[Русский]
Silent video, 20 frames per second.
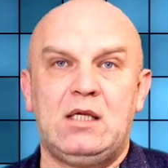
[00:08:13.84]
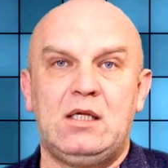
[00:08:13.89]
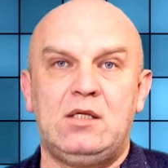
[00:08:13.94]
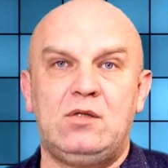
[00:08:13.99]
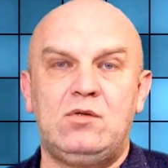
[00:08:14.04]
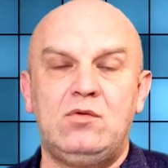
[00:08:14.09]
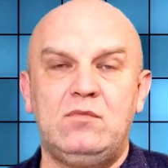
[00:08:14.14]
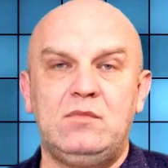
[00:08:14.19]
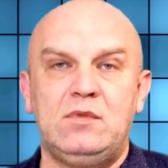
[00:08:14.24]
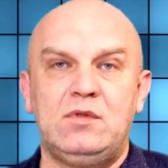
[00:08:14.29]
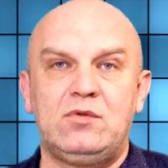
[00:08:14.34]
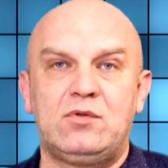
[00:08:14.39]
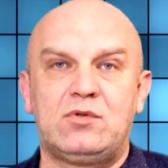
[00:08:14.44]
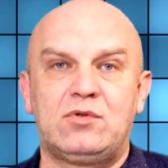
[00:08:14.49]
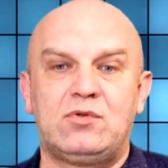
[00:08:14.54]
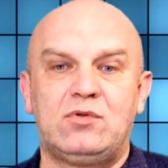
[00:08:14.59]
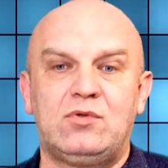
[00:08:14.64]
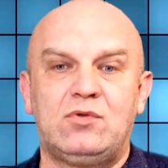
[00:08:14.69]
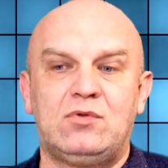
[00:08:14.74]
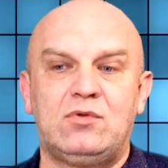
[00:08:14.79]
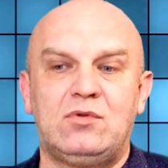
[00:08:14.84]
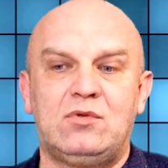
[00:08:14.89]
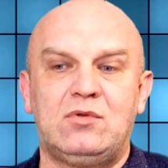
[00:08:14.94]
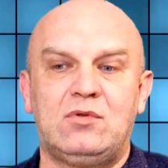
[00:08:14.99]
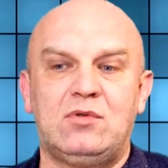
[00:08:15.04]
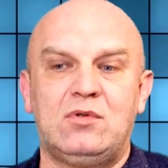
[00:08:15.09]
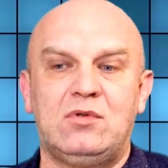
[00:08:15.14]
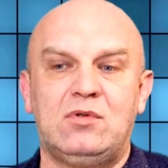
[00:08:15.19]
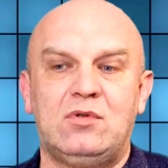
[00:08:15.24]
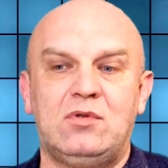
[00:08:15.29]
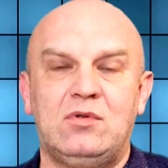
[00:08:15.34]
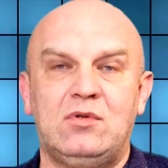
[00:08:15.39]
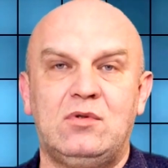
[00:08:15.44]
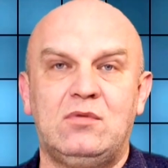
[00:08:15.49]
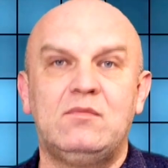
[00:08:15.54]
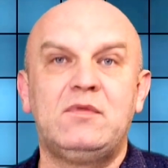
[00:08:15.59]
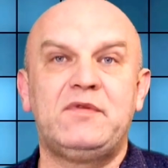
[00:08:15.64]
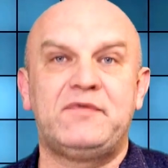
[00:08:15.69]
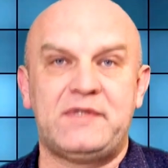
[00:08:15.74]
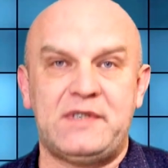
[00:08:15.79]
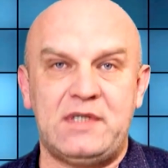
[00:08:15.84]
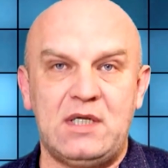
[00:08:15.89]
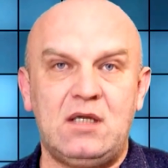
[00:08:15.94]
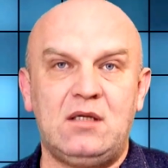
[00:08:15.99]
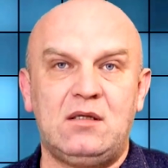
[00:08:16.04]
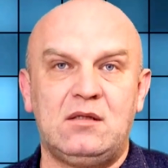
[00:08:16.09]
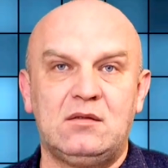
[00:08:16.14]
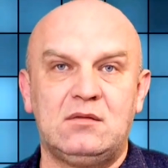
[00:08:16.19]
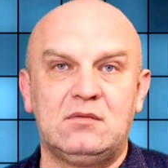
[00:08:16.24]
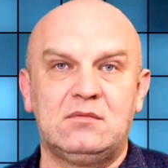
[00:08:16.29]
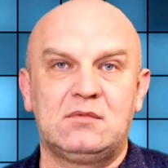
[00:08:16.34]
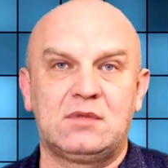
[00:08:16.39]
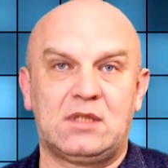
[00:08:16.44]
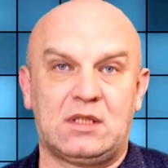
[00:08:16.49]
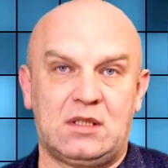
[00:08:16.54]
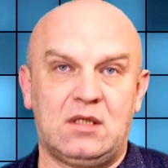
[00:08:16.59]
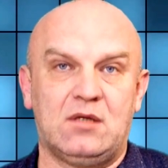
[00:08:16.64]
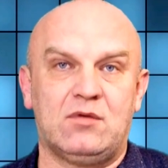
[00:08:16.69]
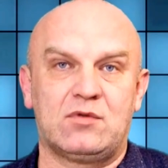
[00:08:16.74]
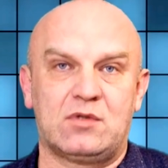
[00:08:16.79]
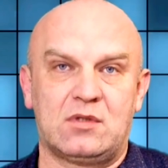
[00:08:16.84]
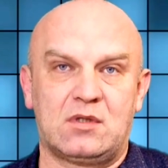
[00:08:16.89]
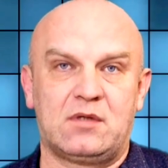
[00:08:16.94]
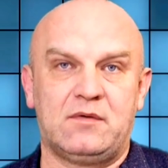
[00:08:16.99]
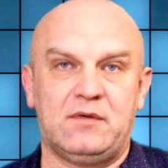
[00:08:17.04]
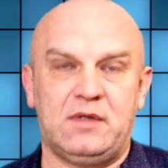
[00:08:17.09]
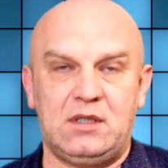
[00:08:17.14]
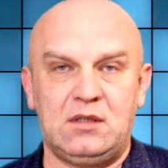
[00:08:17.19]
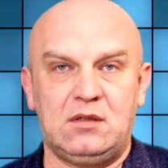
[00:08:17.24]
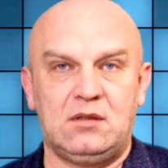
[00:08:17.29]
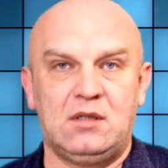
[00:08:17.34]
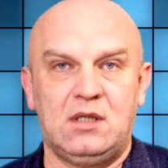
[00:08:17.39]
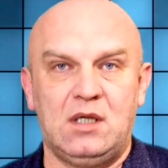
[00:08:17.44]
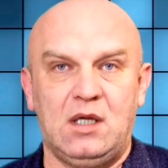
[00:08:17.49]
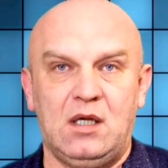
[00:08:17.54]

И думаю, что мы все, как я уже говорил,